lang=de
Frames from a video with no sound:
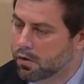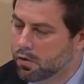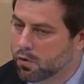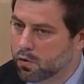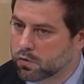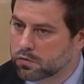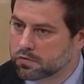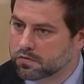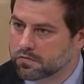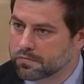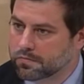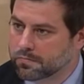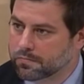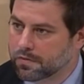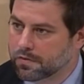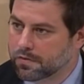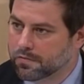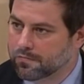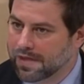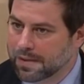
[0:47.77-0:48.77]
Und
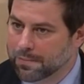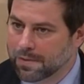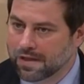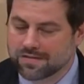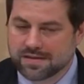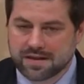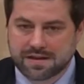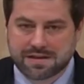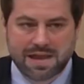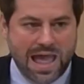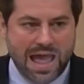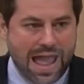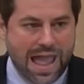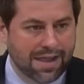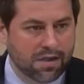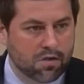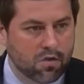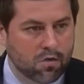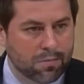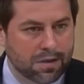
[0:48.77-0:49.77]
wenn man sich die
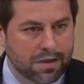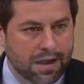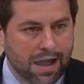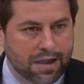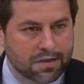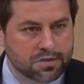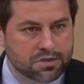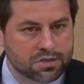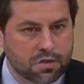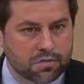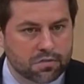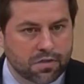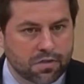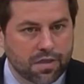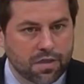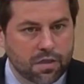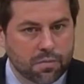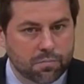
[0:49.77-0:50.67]
Einkommen anschaut,